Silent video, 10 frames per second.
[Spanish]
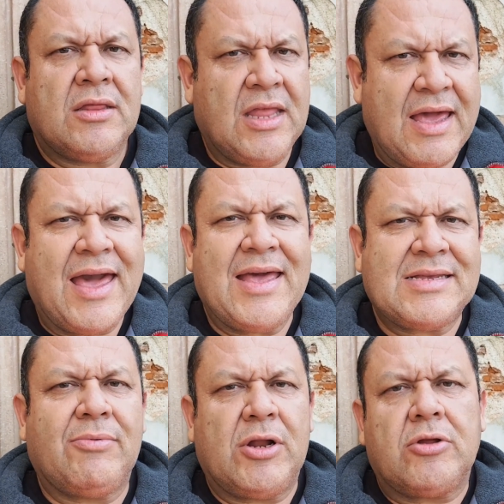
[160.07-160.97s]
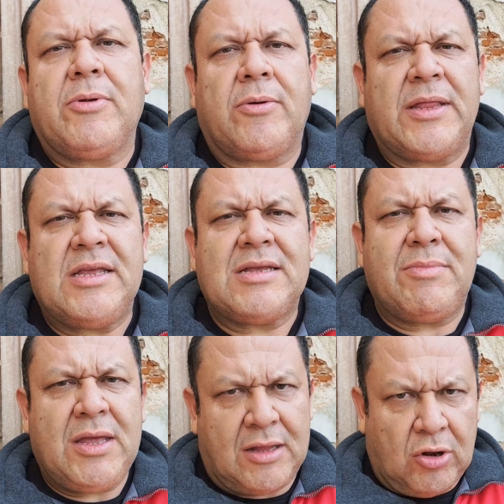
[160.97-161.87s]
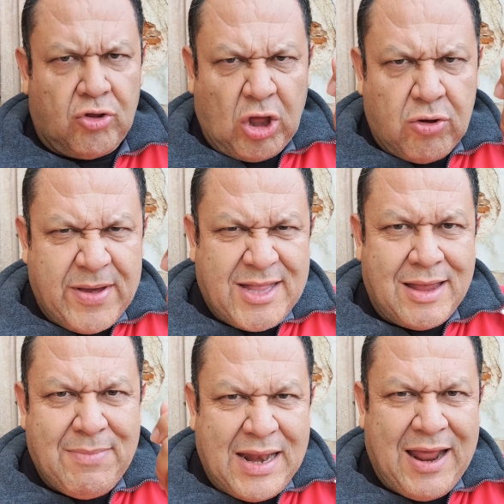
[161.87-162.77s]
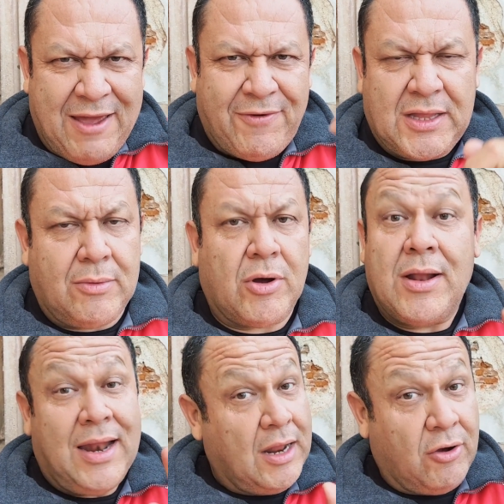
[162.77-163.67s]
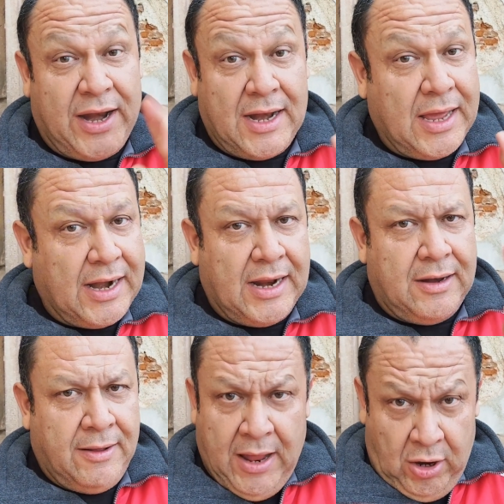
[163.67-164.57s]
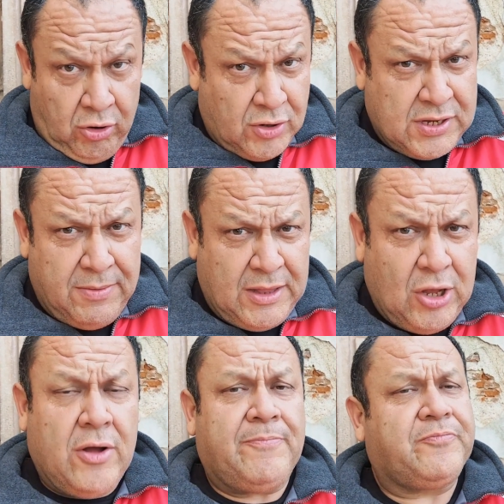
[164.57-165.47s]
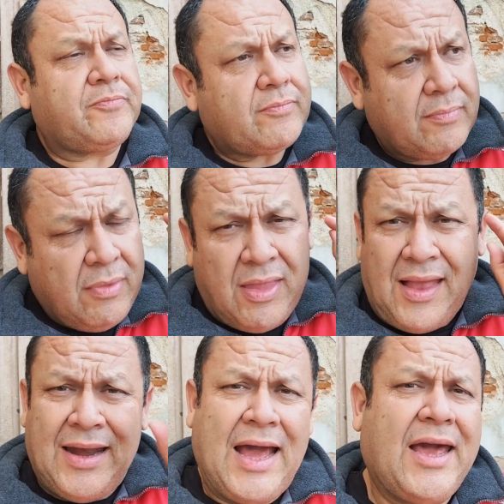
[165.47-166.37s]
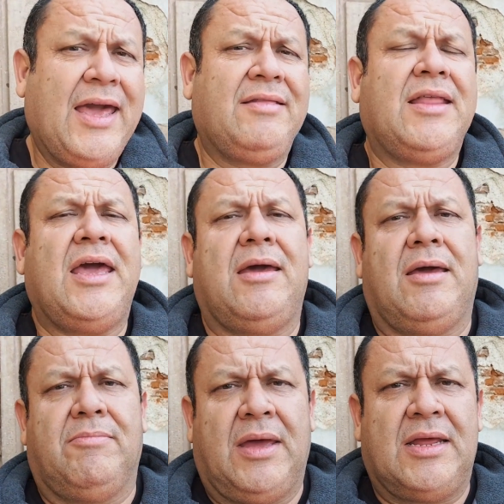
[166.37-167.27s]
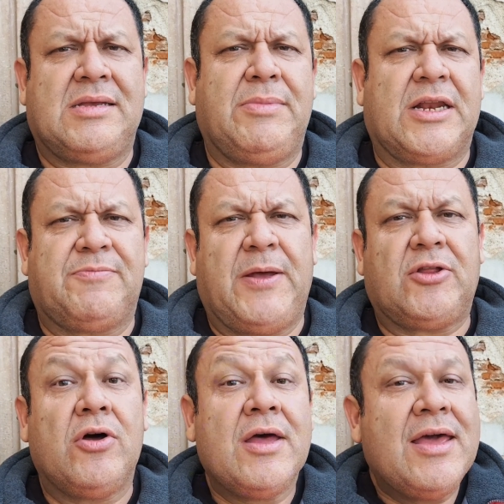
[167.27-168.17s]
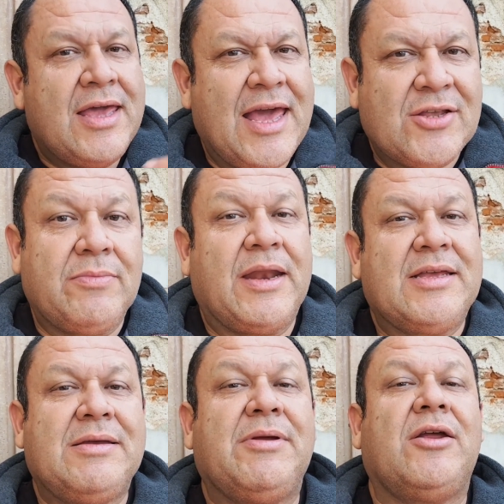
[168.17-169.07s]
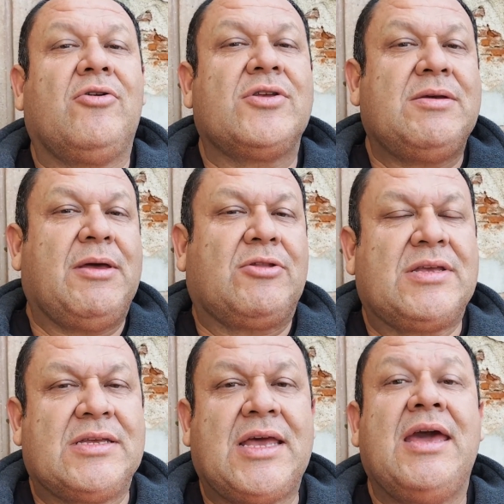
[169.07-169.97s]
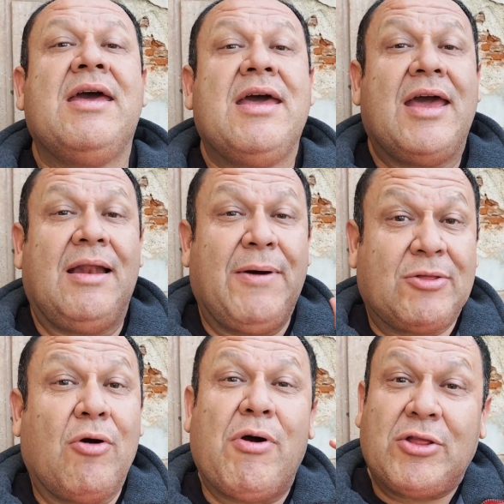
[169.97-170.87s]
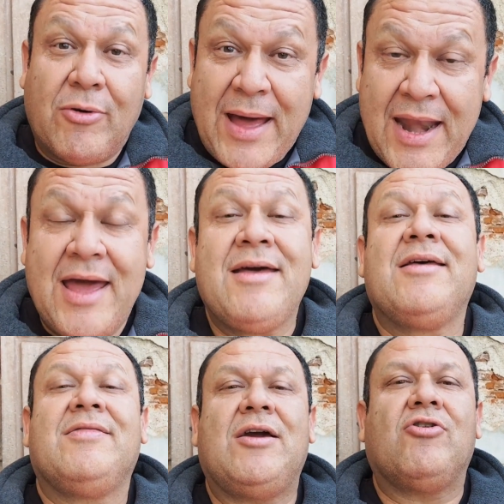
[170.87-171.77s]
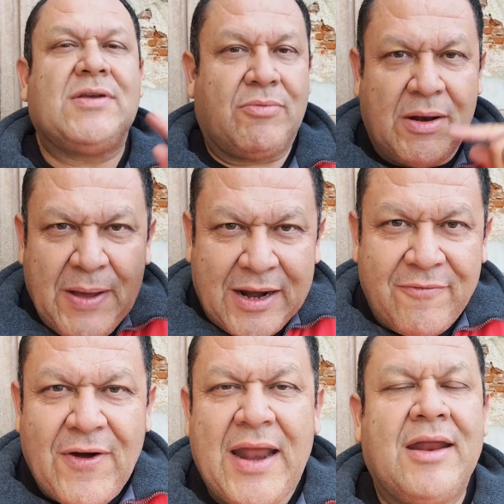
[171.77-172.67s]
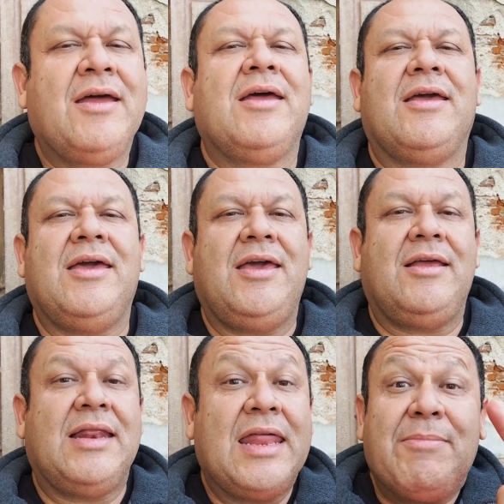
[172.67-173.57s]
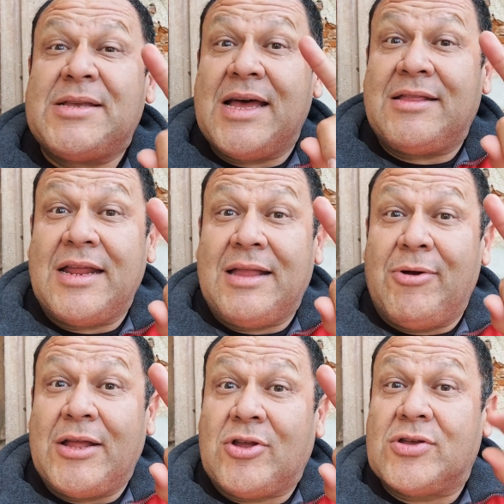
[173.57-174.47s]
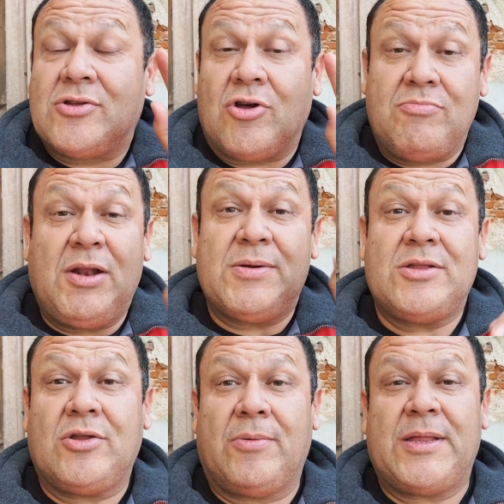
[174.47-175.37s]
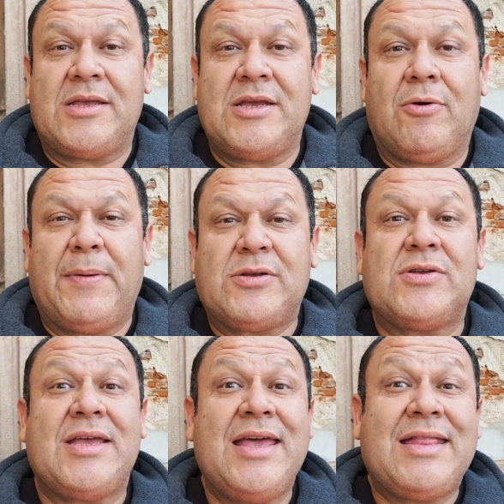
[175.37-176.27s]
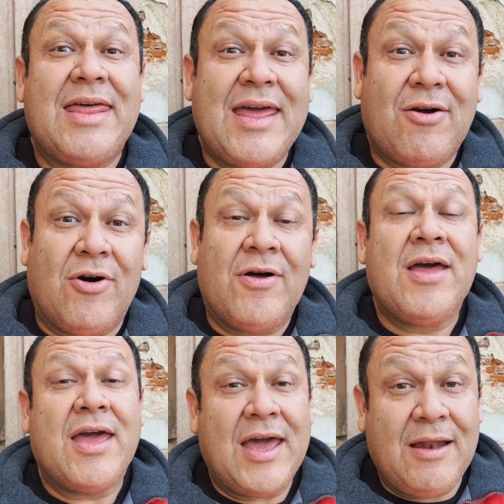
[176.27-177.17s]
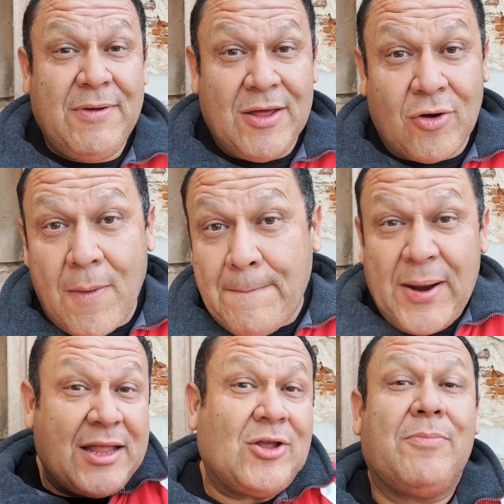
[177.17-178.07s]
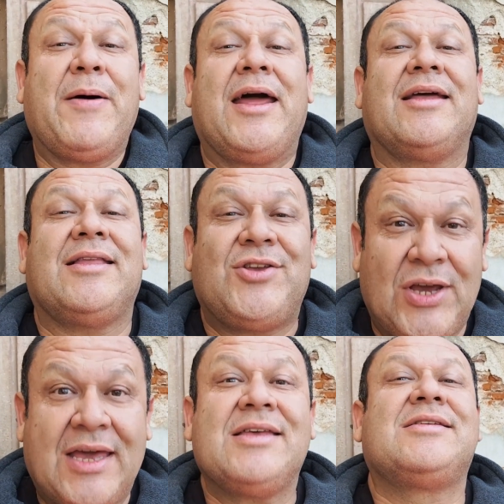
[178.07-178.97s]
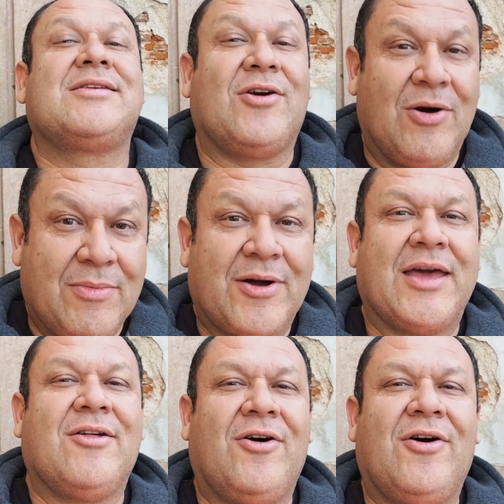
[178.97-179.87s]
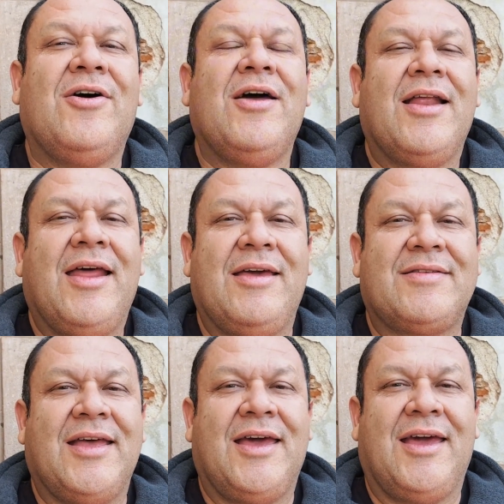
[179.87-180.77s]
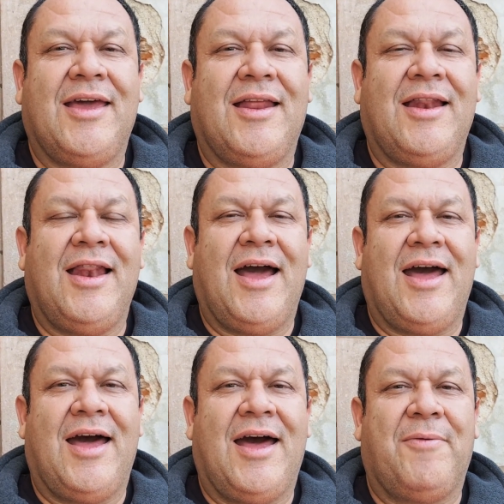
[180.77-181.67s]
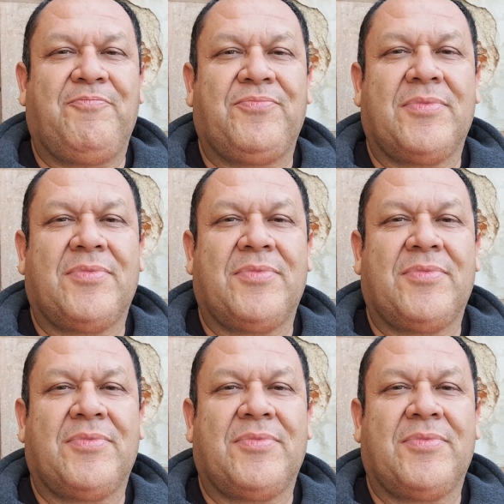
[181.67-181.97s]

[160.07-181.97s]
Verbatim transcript: Di que ese boleto me lo vendiste a mí, te, lo, doy 20 mil efectivo. Dijo, el carnal, no se vendió la gente merece mi respeto y eso merece mi reconocimiento. Así es que el vato aguantó vara, dijo, se vuelve a rifar y nada más quedan 30 boletos, 2.995 pesos y te dejo el video completo para que te cheques cómo quedó este, la,